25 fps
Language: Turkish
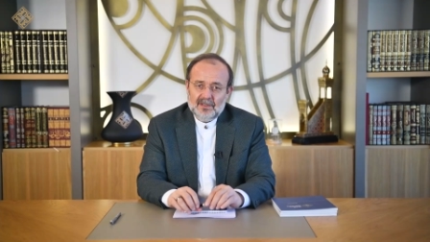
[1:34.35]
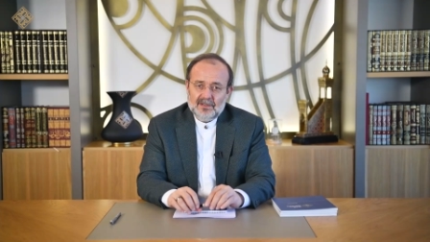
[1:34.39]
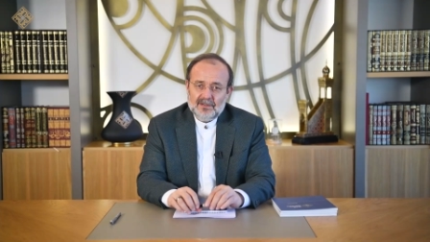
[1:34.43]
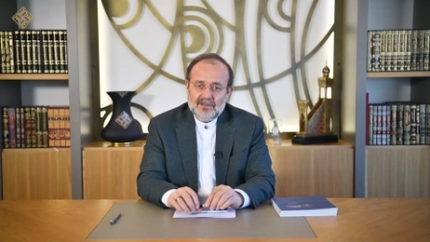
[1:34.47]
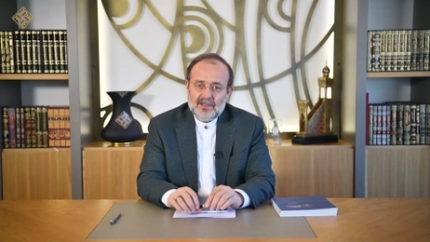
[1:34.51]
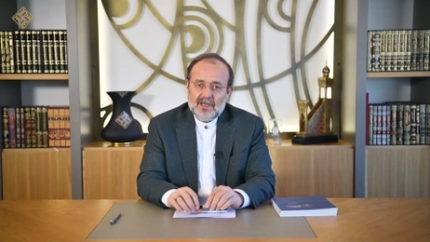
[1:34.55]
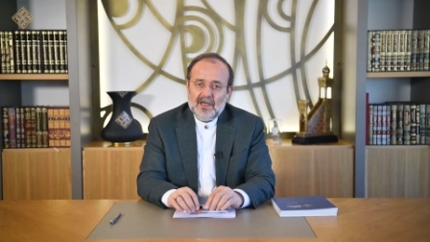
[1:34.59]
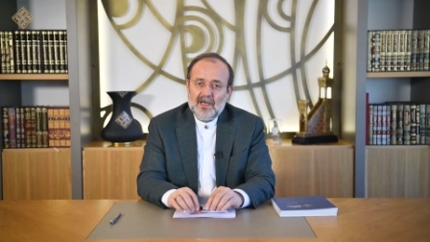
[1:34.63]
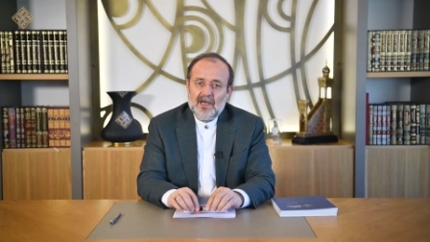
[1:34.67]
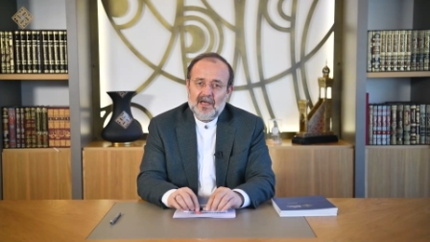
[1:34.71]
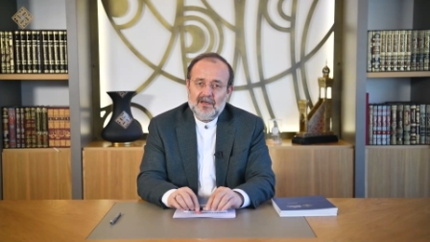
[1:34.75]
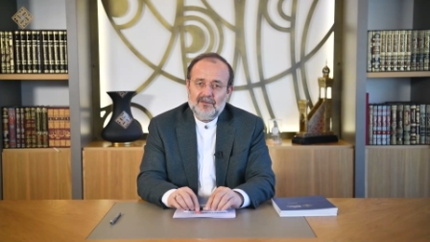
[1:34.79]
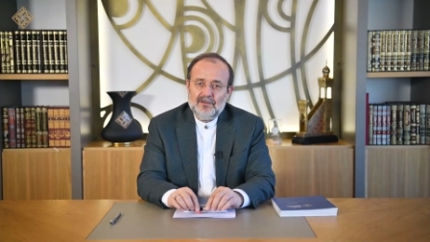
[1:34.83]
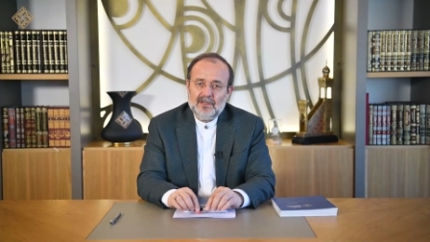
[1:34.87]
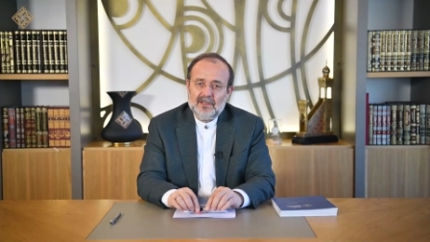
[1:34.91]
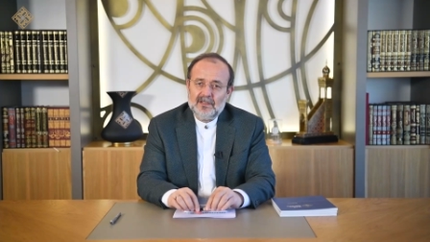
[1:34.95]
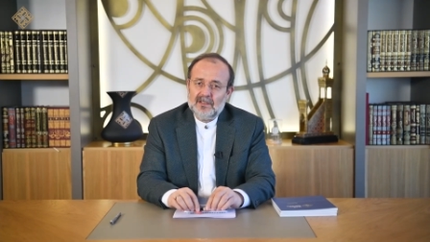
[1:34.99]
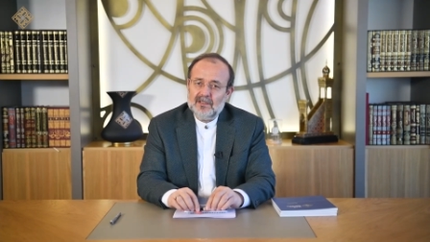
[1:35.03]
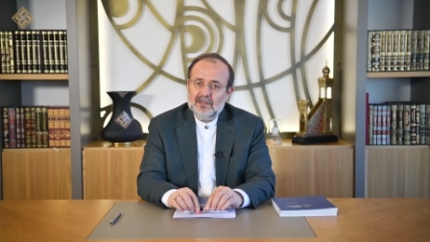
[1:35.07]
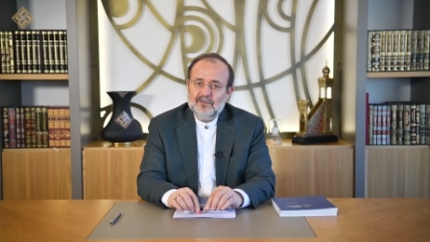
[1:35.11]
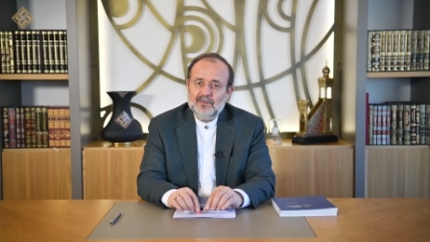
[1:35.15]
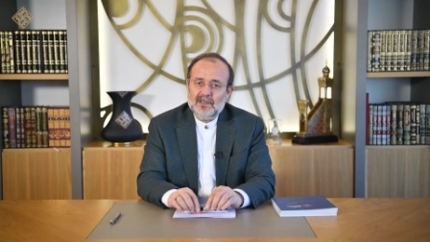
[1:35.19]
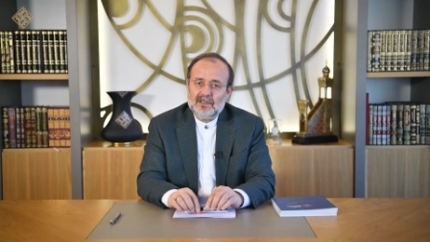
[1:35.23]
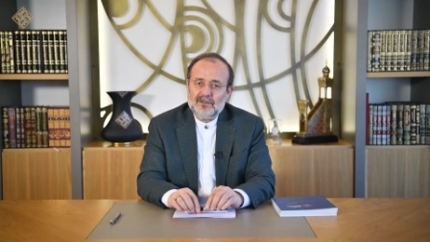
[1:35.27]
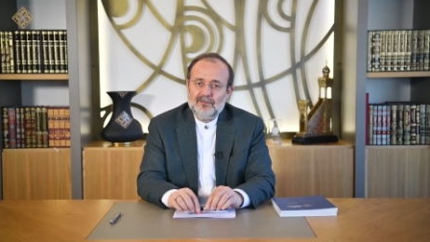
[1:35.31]
değer ve
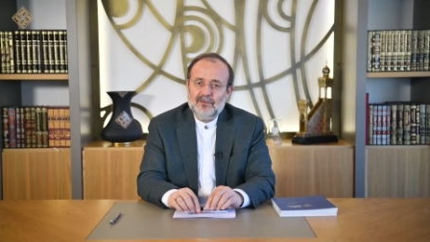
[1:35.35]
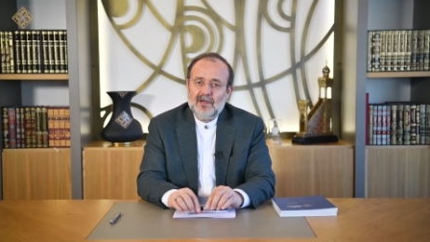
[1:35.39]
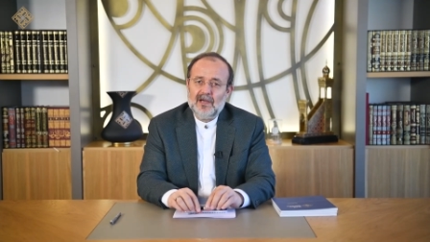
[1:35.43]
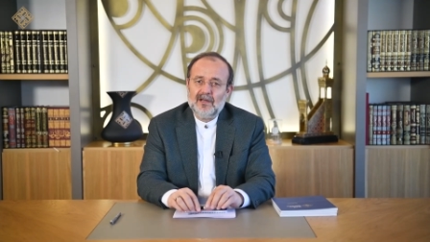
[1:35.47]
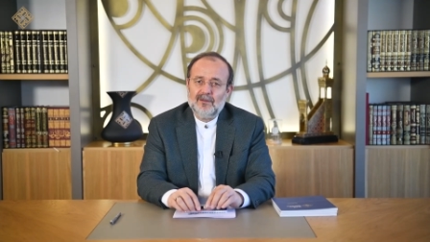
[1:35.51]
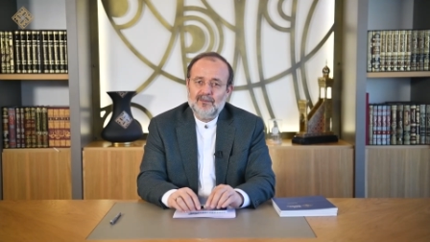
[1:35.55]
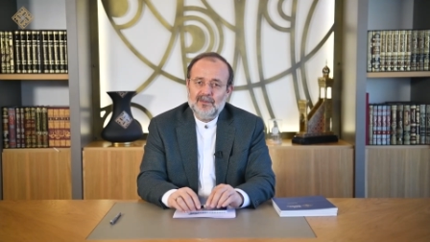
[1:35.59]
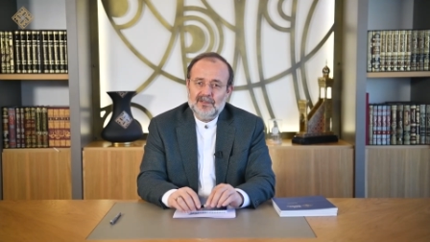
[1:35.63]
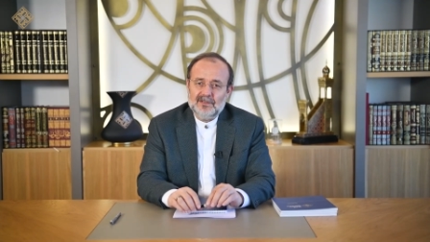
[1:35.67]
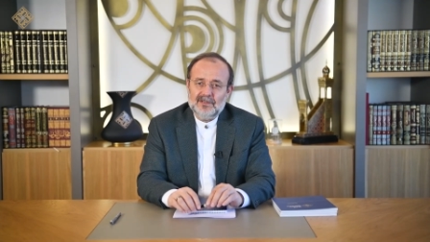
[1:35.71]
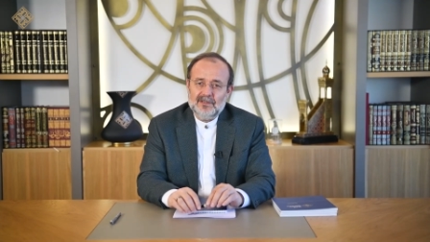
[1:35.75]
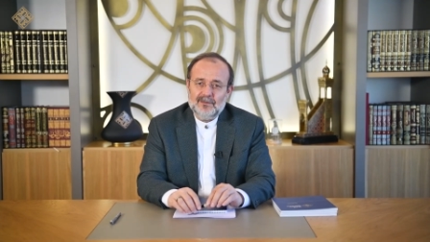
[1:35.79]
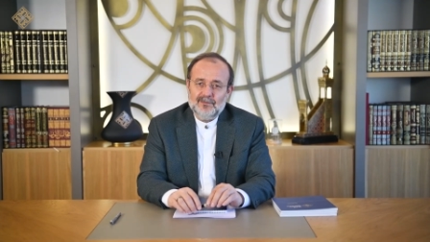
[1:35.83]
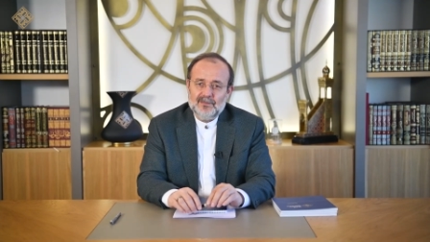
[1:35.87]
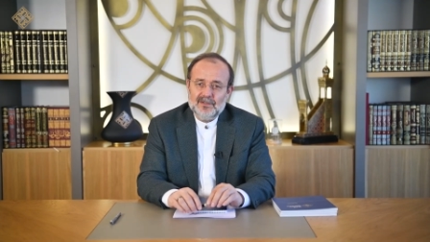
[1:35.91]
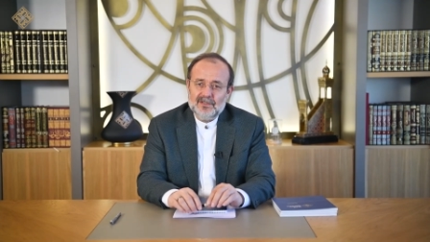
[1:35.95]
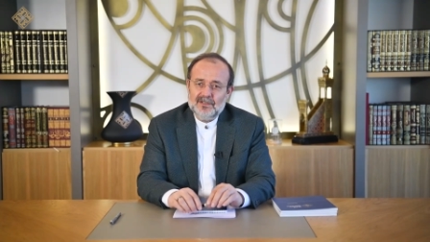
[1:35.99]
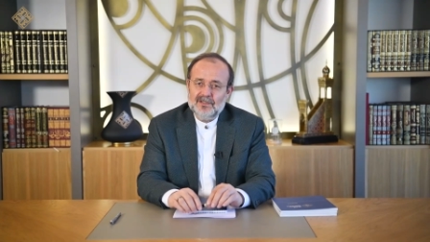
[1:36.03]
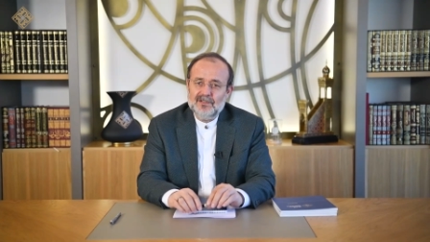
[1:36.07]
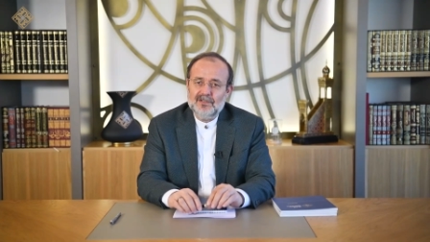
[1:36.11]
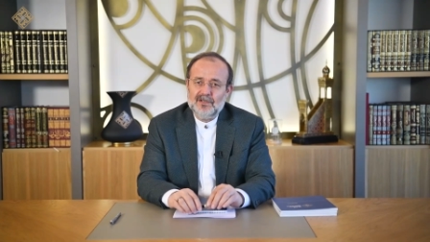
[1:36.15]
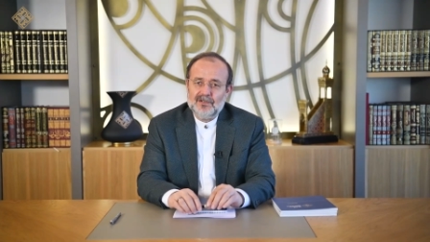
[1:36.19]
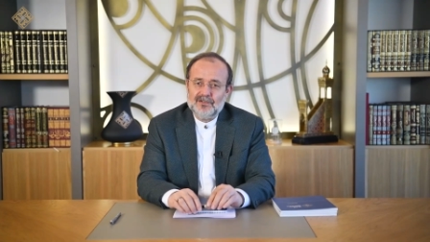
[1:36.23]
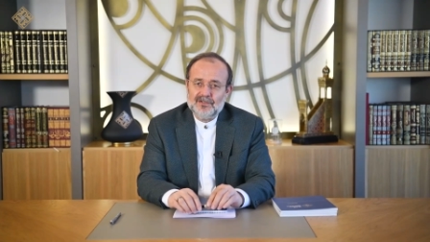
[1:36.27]
kıymet vermediğimiz nice